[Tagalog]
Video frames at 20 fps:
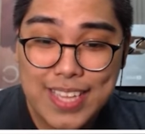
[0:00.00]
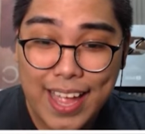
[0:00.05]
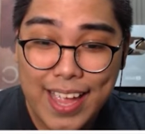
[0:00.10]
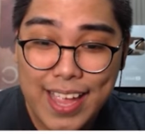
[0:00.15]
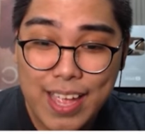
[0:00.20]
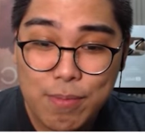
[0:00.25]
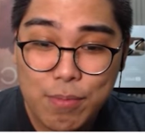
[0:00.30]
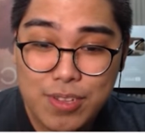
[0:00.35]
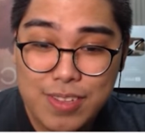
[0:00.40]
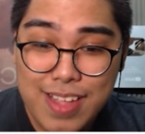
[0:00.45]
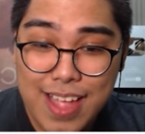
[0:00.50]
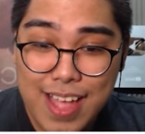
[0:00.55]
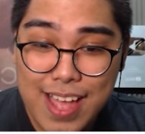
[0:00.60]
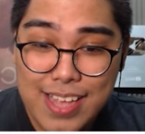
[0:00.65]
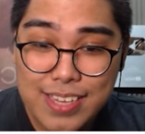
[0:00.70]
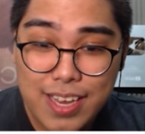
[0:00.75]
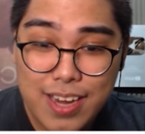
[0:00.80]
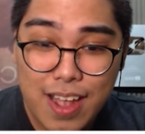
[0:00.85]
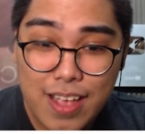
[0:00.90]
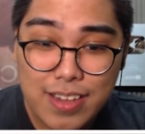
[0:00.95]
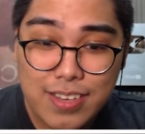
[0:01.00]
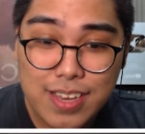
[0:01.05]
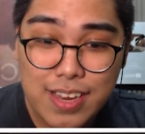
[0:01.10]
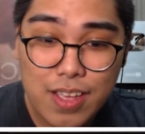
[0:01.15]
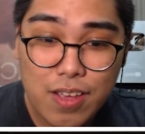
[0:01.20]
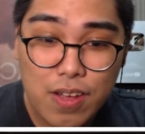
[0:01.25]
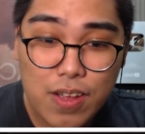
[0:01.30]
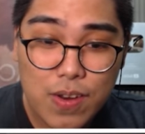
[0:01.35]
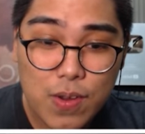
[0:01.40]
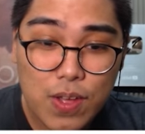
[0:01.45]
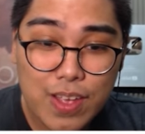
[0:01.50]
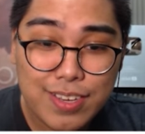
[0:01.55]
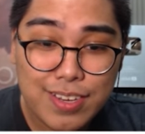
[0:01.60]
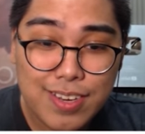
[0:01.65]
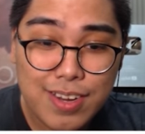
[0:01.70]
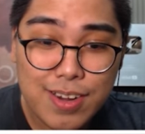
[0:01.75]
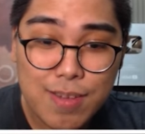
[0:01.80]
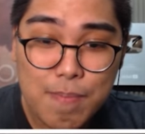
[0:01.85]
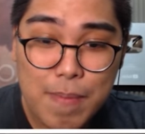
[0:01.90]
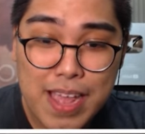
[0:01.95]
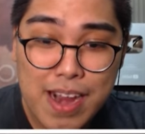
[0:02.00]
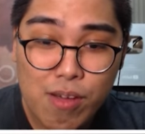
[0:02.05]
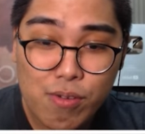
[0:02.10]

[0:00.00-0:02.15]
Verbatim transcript: diamond, ha? Asan, asan na yung, ano, asan yung pera